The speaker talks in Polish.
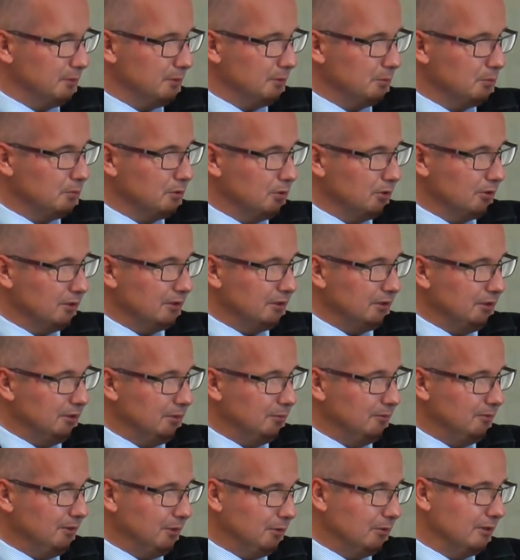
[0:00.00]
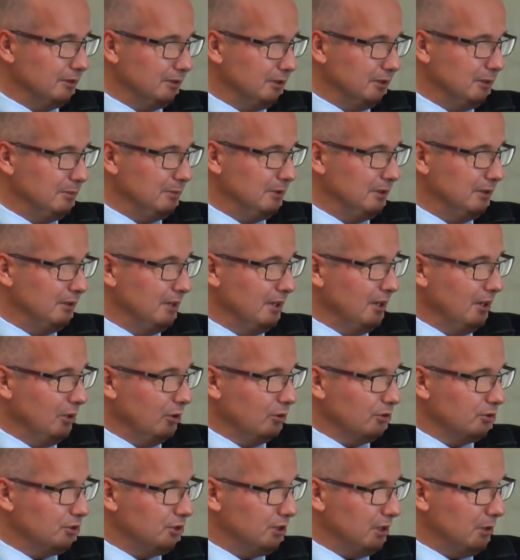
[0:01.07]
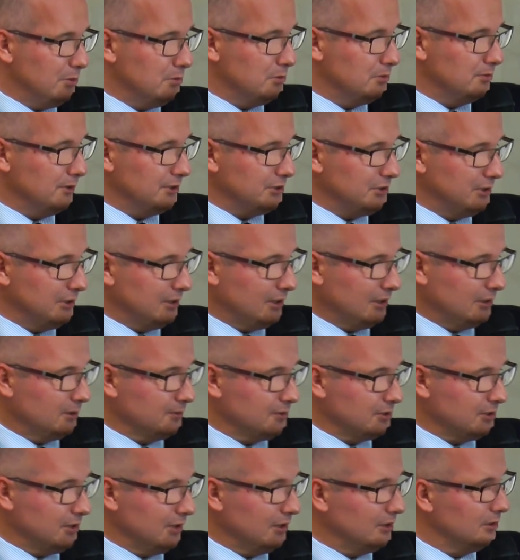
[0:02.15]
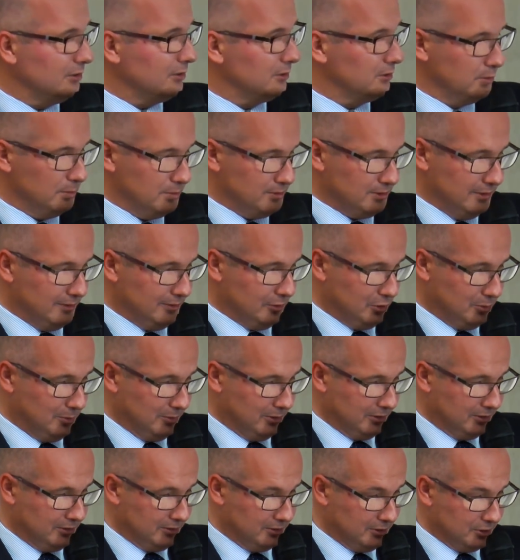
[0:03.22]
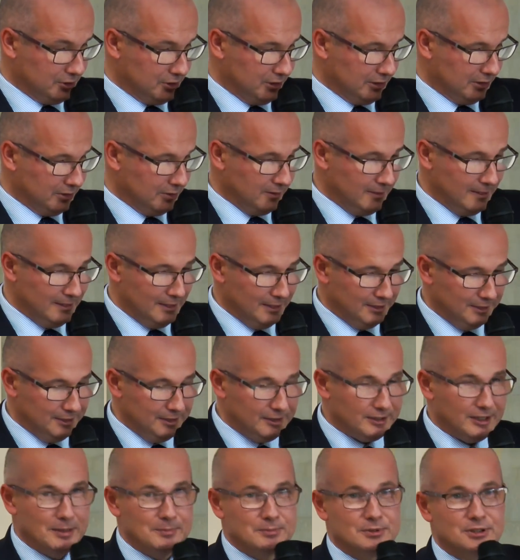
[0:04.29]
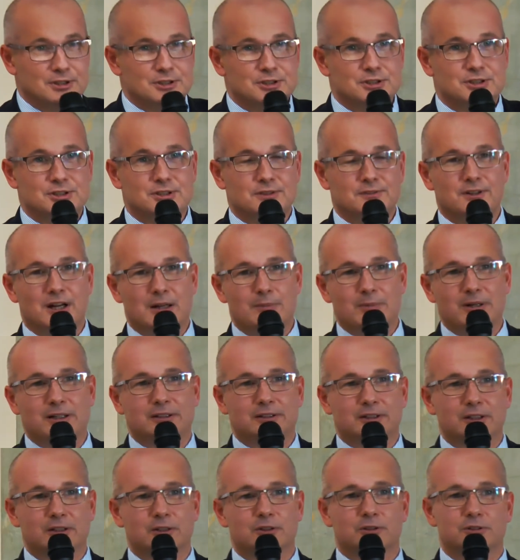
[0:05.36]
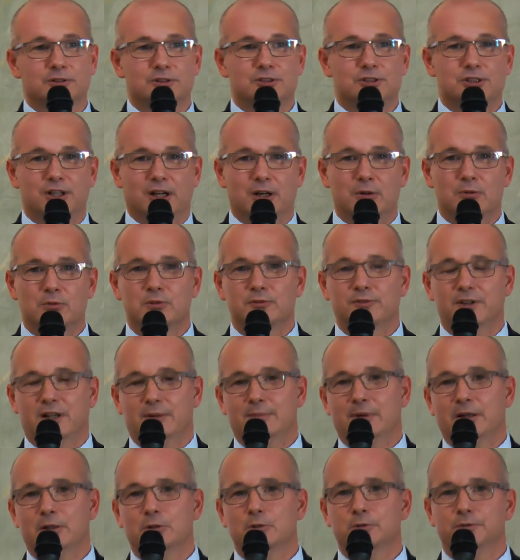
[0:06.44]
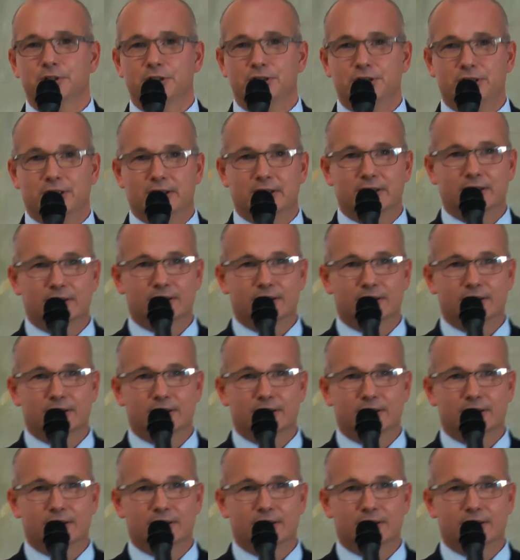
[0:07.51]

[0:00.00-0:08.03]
długoletnimi, wieloletnimi oddziału właśnie krakowskiego klubu zawarczym anarchistycznego i tam też w ramach tego oddziału, w ramach również